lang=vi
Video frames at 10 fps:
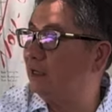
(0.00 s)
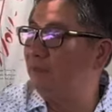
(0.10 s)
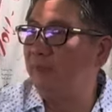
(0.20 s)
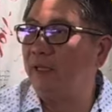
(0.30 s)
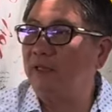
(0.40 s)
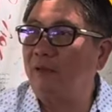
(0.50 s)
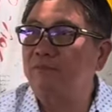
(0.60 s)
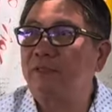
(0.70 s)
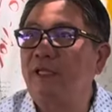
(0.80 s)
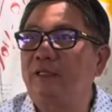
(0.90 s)
có mẹ đọc
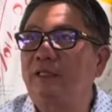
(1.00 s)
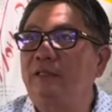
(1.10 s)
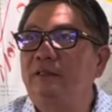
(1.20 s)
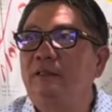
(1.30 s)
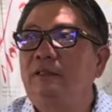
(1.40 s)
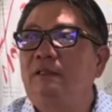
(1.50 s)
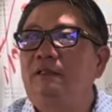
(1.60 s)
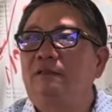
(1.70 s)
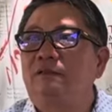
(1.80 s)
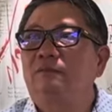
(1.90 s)
thề kinh
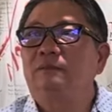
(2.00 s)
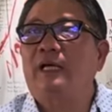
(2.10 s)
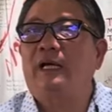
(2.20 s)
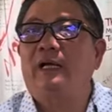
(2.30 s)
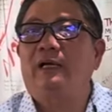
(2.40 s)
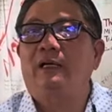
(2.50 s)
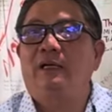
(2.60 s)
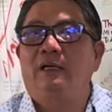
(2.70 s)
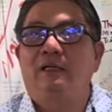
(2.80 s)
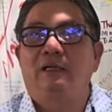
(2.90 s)
chúng ta
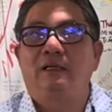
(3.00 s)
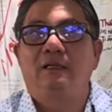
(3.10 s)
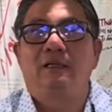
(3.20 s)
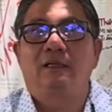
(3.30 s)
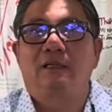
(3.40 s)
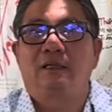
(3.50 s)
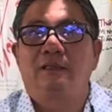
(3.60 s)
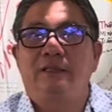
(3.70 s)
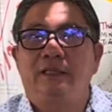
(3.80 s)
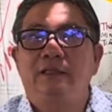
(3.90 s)

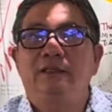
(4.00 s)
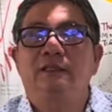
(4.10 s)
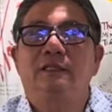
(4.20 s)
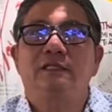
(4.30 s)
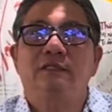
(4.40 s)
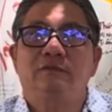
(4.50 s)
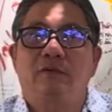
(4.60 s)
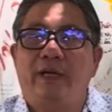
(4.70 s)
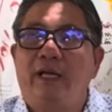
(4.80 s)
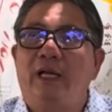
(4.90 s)
giữ được cái sức
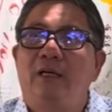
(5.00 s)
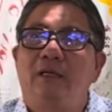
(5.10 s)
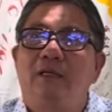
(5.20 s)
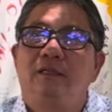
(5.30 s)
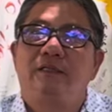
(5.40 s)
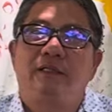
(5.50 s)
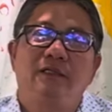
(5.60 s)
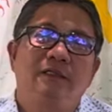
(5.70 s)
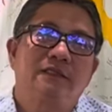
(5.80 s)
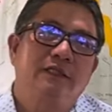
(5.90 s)
khỏe giữ
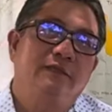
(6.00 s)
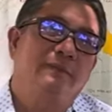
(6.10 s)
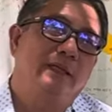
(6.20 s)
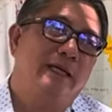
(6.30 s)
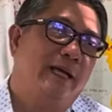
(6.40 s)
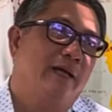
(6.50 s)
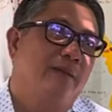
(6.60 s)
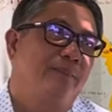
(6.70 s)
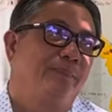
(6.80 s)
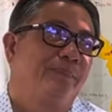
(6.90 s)
được sự bình an
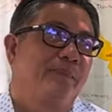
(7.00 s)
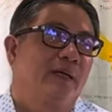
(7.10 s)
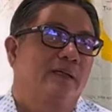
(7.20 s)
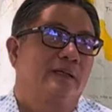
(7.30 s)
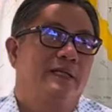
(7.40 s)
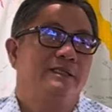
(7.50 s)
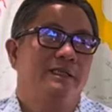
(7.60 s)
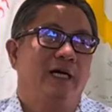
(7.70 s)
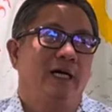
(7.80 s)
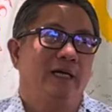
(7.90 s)
để
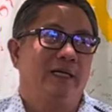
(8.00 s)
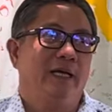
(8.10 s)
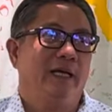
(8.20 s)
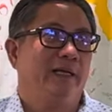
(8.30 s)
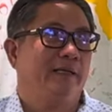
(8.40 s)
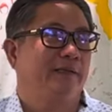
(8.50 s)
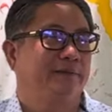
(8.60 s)
chờ ngày